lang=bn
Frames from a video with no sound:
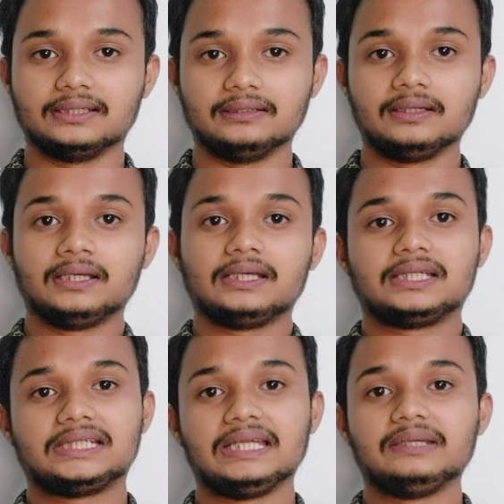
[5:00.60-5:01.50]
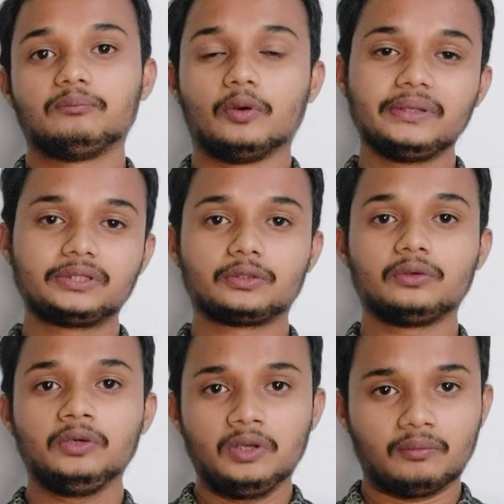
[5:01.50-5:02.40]
বলেছেন সেই
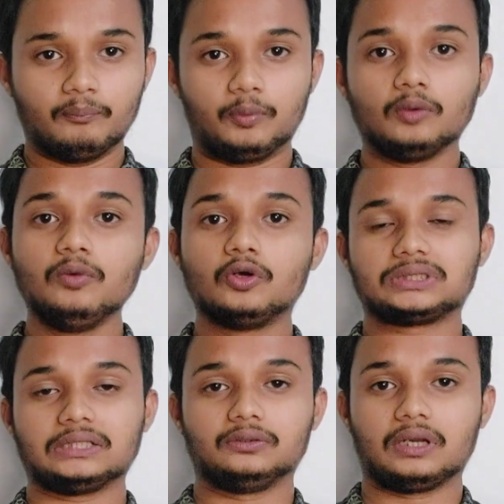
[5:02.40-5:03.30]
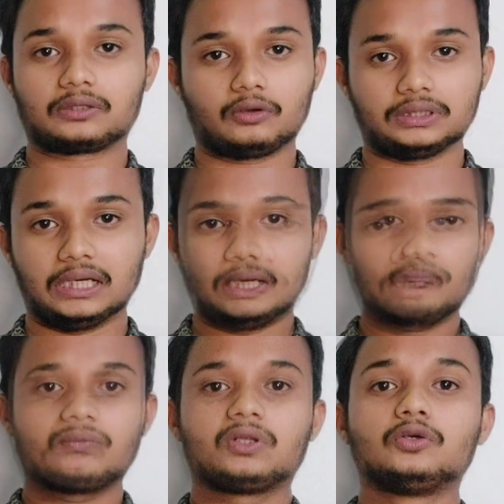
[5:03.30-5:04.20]
পবিত্র ব্রহ্ম সাধনার
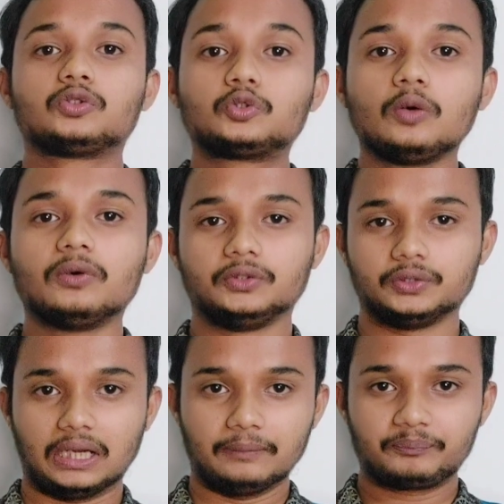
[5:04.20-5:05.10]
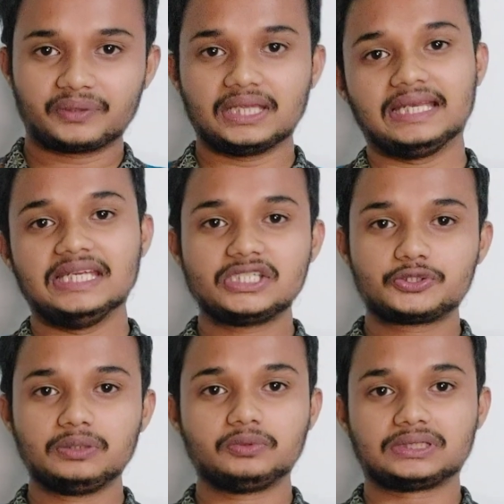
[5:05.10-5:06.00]
কথা তো বন্ধুরা
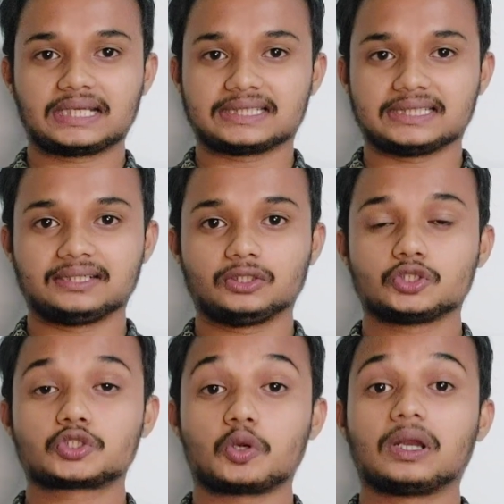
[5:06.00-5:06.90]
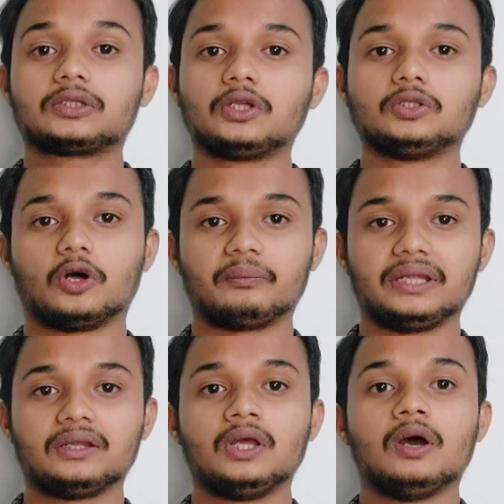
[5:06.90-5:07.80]
নিশ্চয়ই বুঝে গেছেন সনাতন
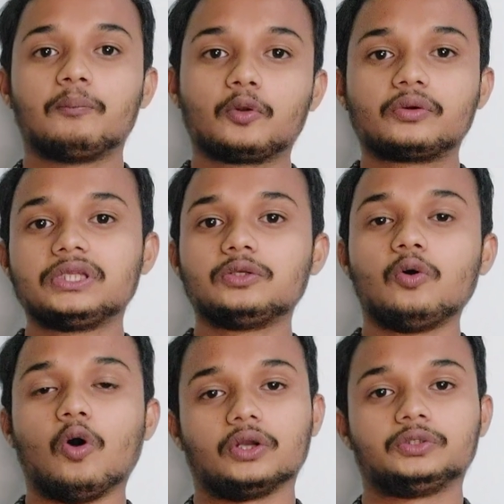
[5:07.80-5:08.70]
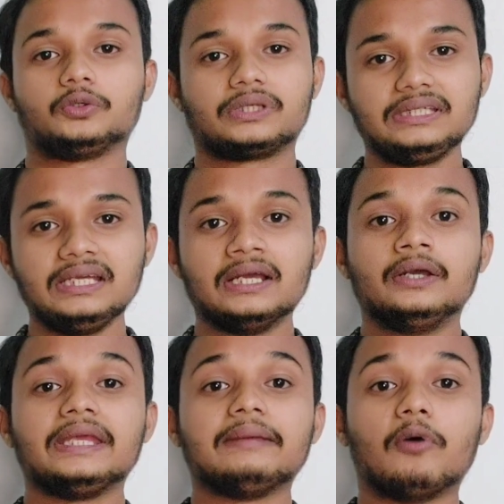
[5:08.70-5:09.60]
ধর্মের প্রকৃত অর্থ কী
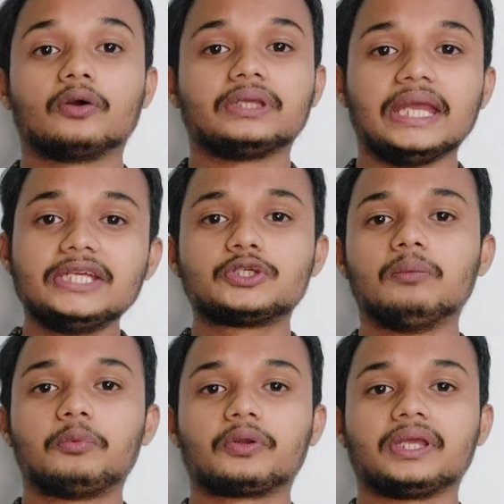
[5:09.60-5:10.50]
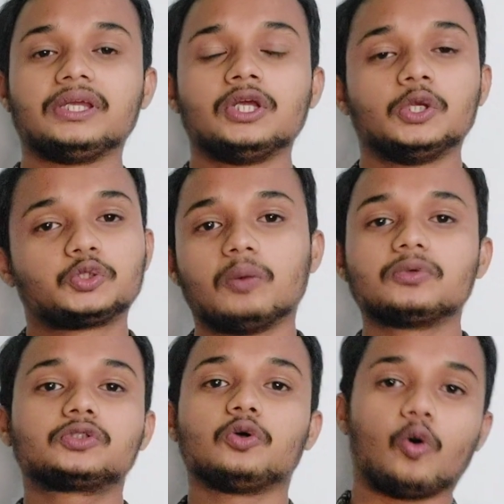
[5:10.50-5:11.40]
এবং এই সম্পর্কে
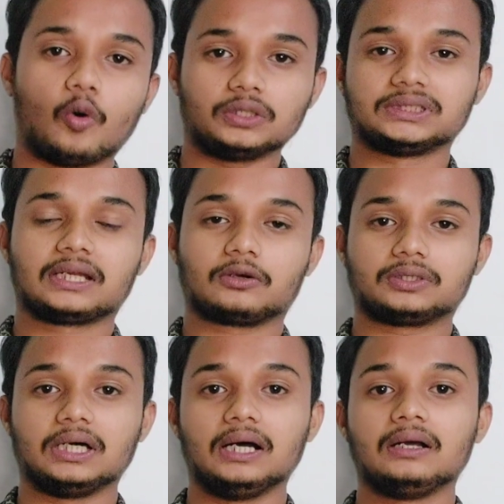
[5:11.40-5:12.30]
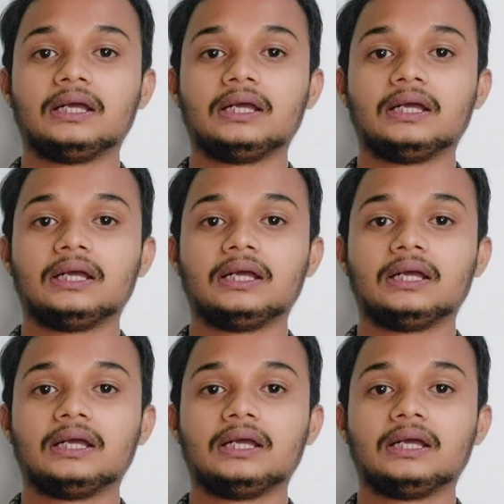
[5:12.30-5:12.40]
সমস্ত অজানা কথা